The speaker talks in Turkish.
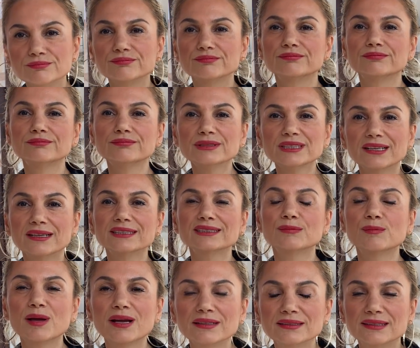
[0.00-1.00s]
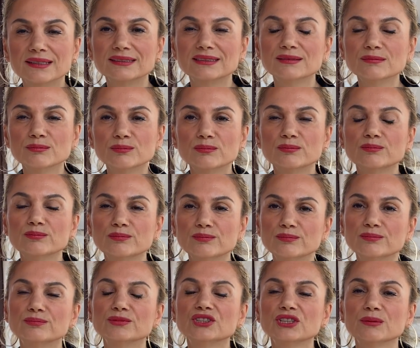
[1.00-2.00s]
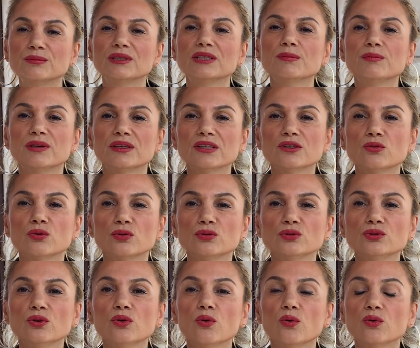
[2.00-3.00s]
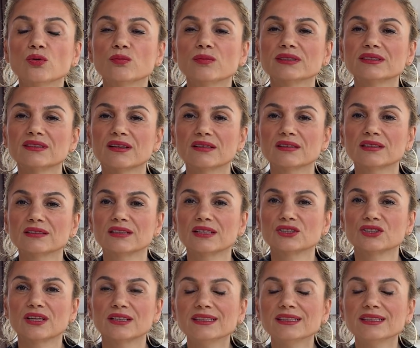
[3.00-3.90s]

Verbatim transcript: biraz merkezin cebine para koyuyor olması arkadaşlar.